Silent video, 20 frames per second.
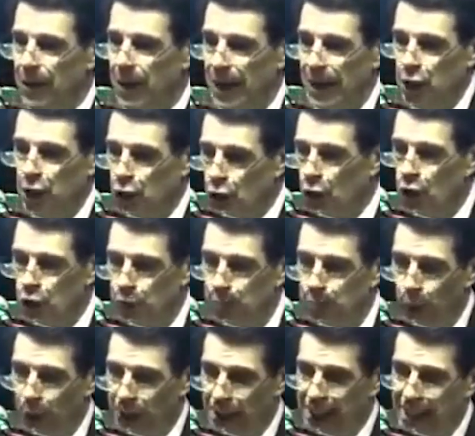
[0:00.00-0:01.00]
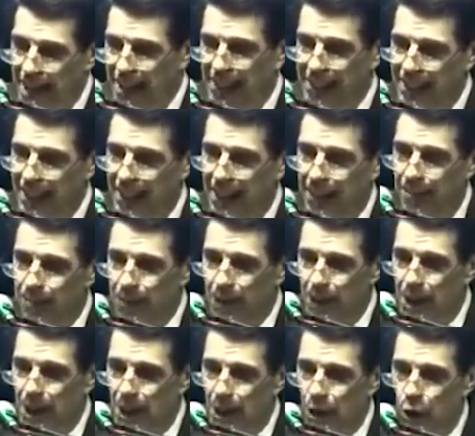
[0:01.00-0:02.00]
Jesús puede darte
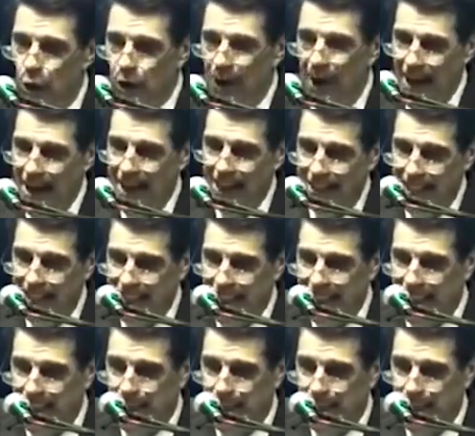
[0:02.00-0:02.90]
lo que es esa